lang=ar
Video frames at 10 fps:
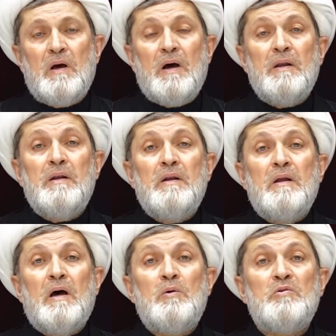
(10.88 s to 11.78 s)
عن
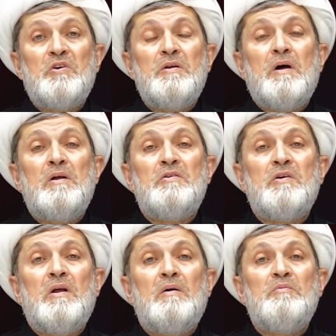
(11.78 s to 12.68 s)
الحسين عليه
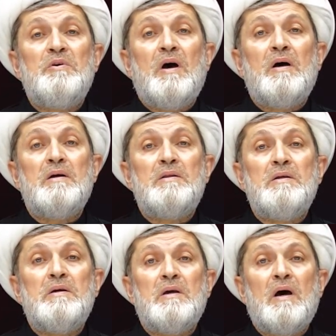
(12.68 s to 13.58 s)
السلام في
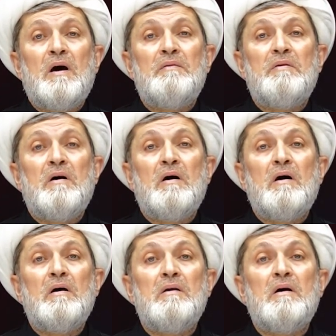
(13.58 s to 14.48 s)
آية
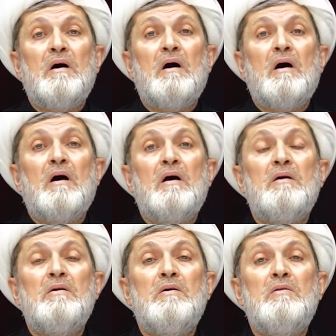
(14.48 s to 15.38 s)
كافها يا
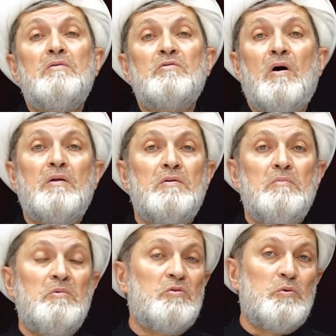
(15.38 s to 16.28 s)
عين صاد
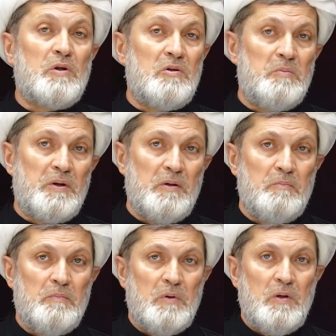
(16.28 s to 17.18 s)
من سورة مريم
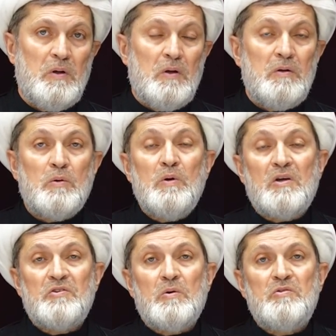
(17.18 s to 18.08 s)
يقول
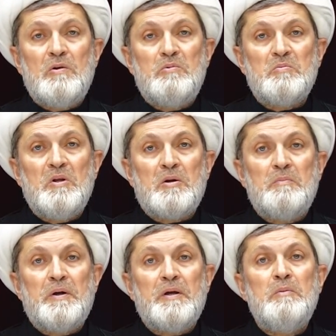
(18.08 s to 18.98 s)
عز وجل بسم الله
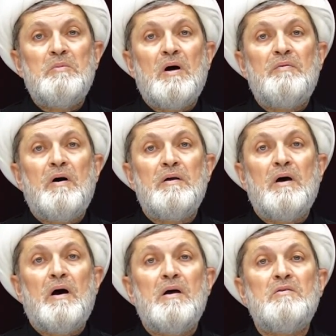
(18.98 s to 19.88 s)
الرحمن الرحيم كافها يا
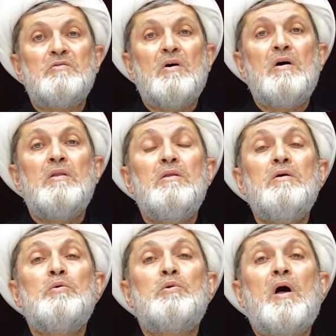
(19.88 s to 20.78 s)
عين صاد
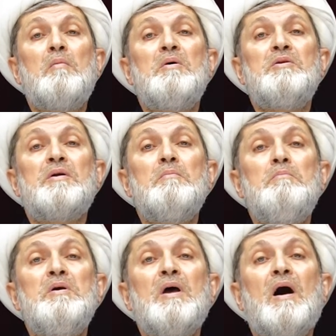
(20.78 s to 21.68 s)
ذكر رحمة
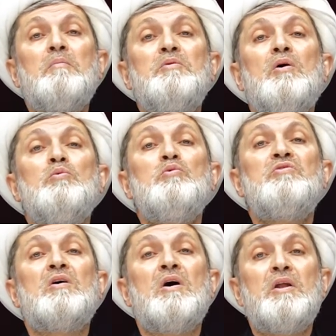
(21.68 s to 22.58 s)
ربك عبده
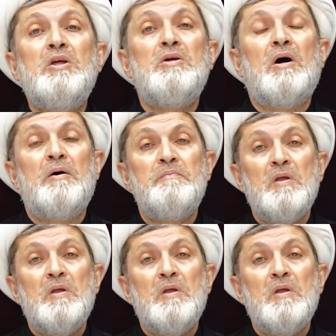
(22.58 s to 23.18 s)
زكريا